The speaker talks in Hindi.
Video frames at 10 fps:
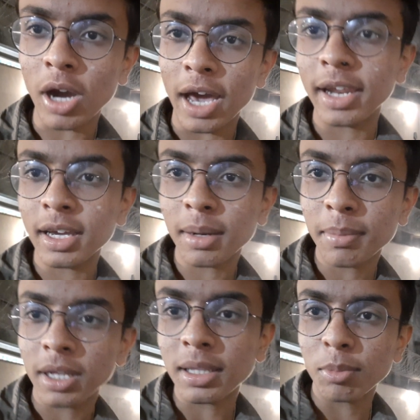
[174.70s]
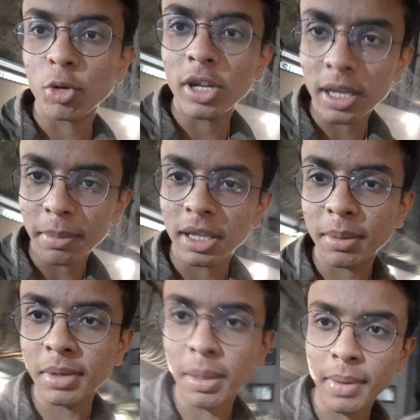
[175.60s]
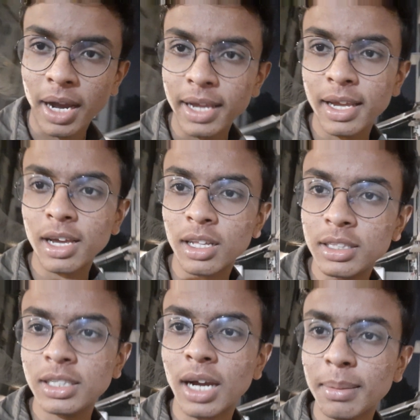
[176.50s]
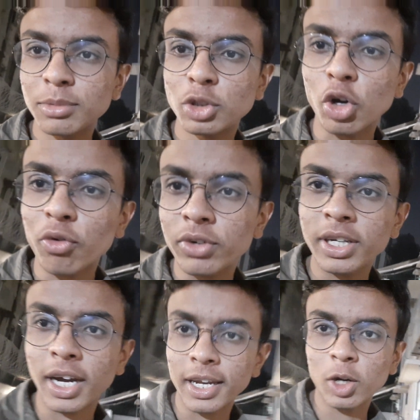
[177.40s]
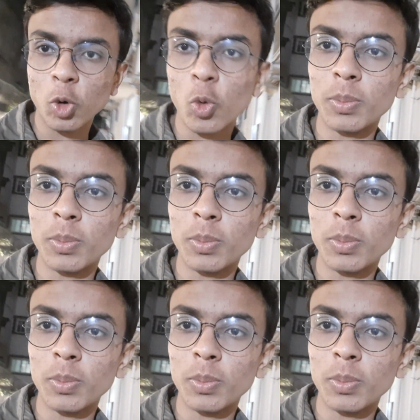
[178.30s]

कार्यक्रम ख़त्म होने के बाद अभी हम आए हैं हल्दीराम सॉफ्टी खाने को